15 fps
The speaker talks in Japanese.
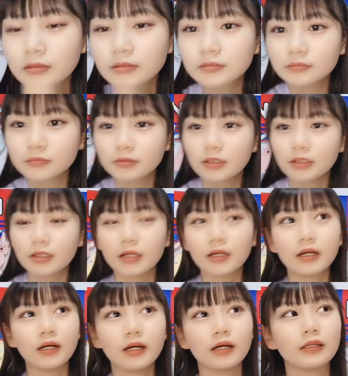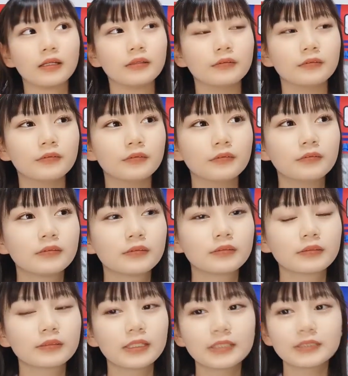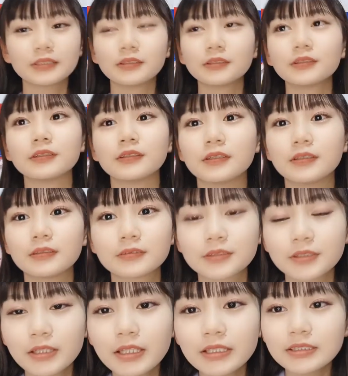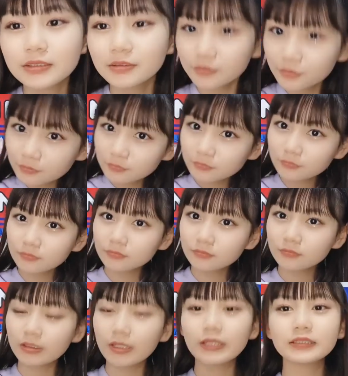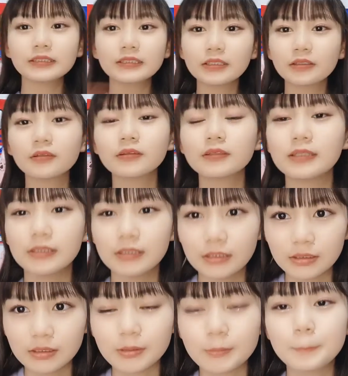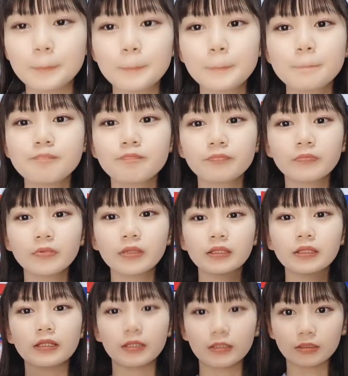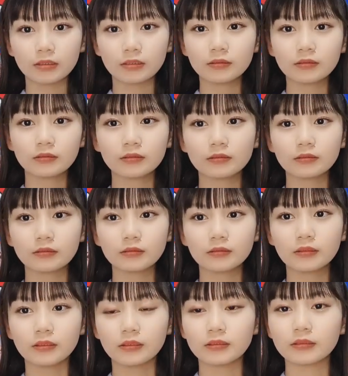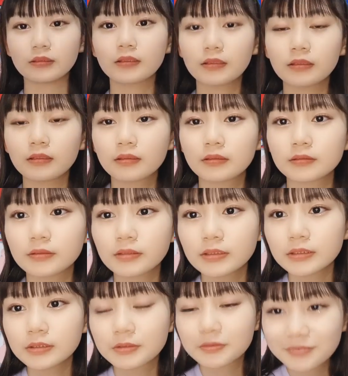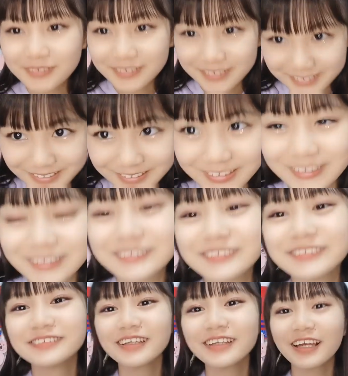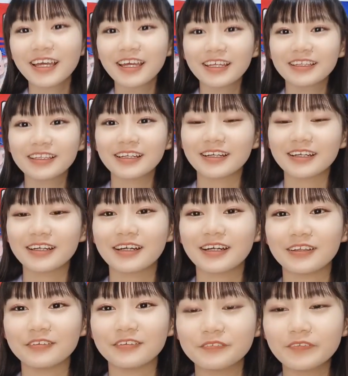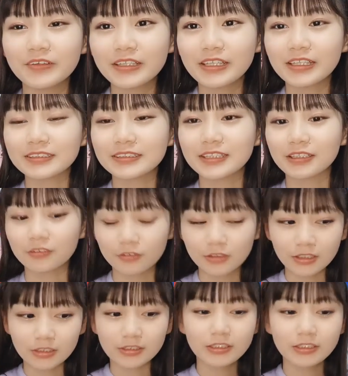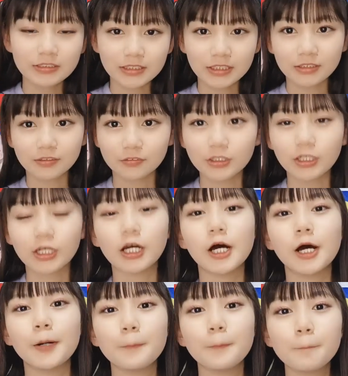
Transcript: そうなんかあの最初の初日のジンの時になんかなんだったっけ初日の時になんかあのマリアさんとかねねさんとか